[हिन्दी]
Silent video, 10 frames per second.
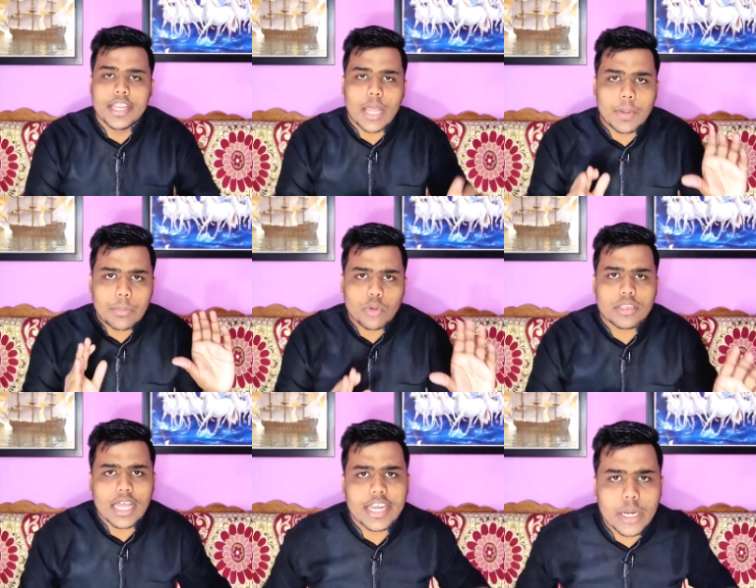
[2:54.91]
यहाँ पर आपको
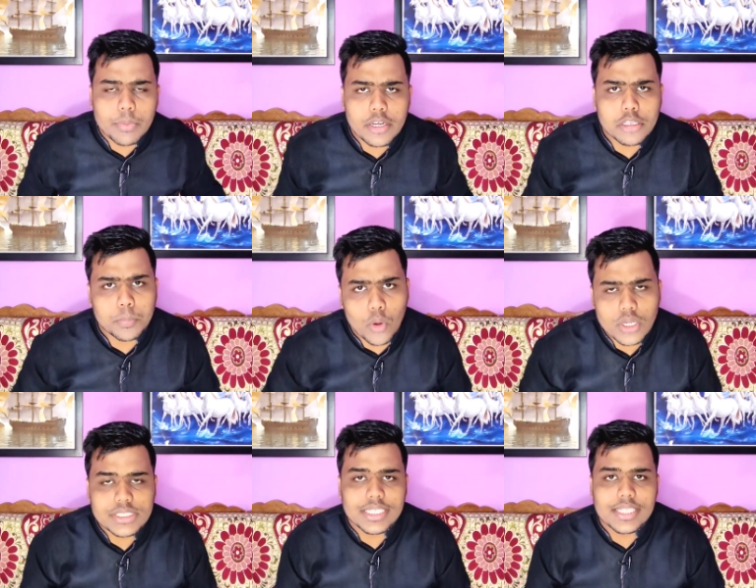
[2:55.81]
सारे अपडेट्स
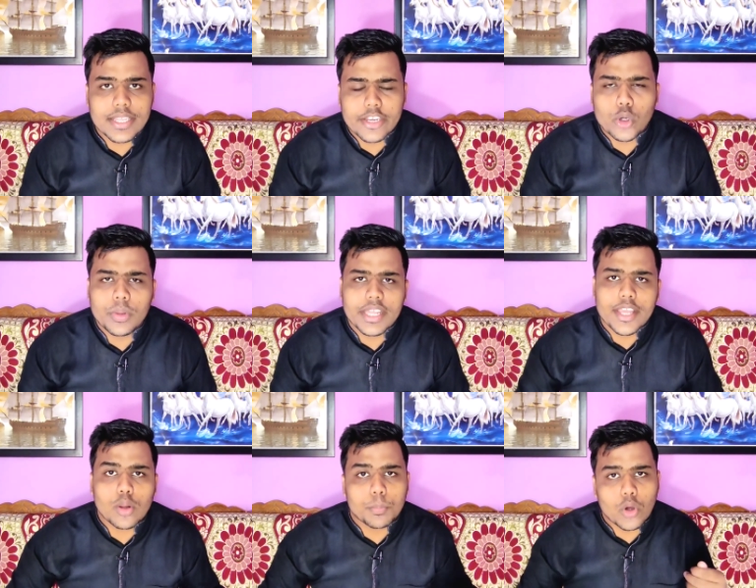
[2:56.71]
बहुत जल्दी देखने को
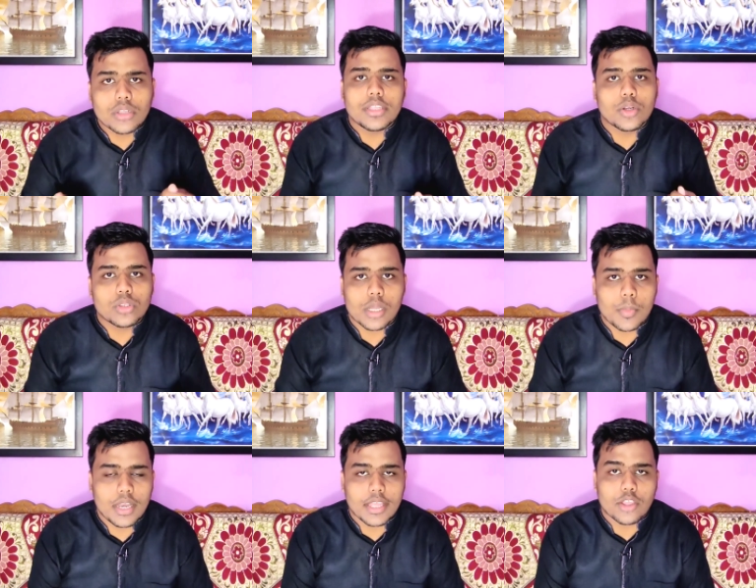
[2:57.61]
मिलेंगे और बहुत दिनों तक
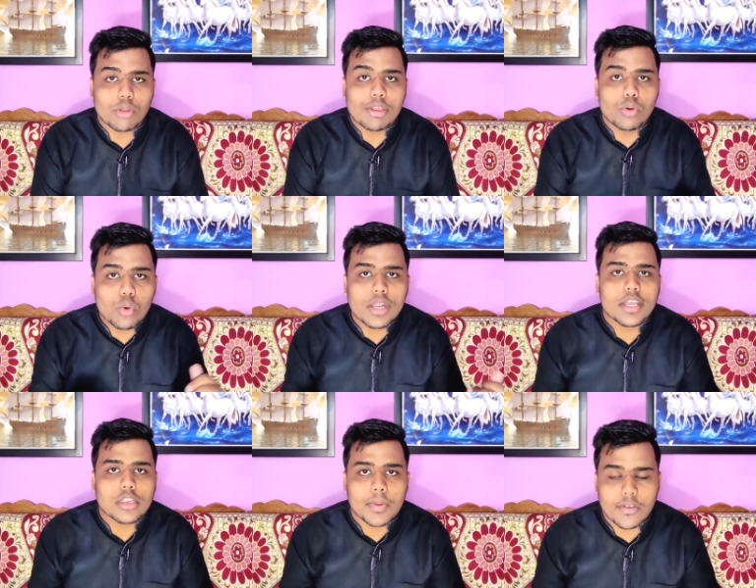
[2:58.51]
मिलेंगे क्योंकि गूगल
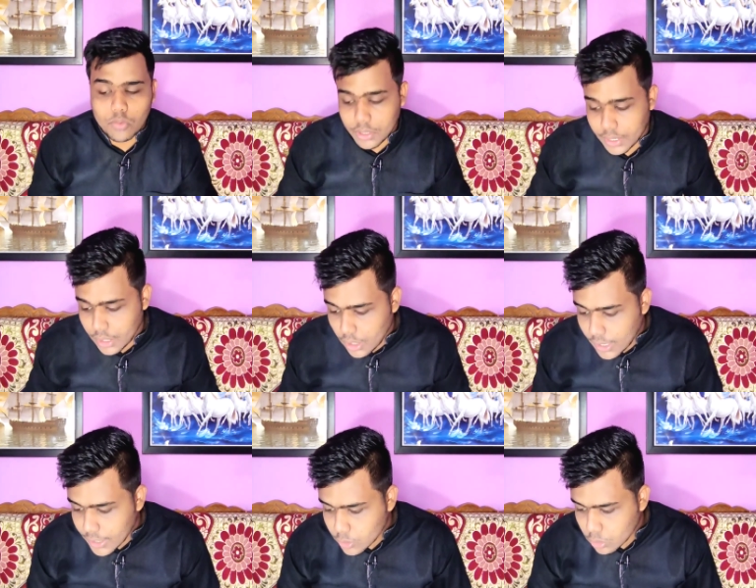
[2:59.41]
का स्मार्टफोन है
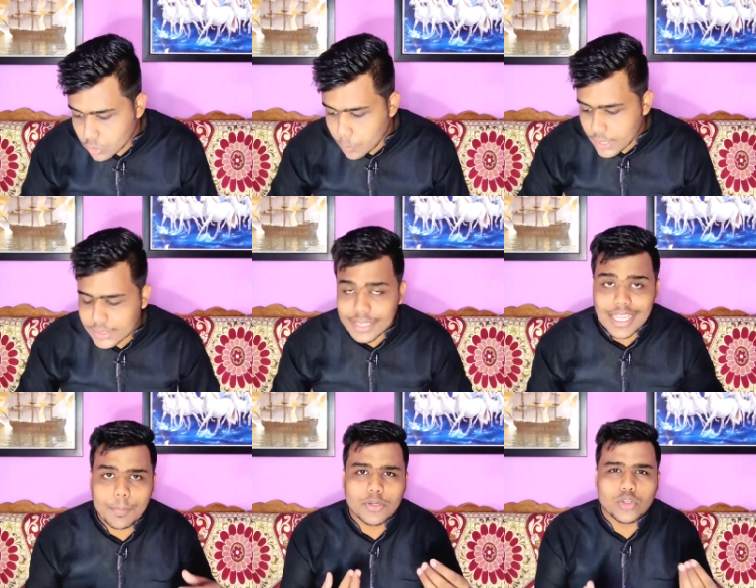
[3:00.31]
अगर दोस्तों बात कर लें यहाँ पर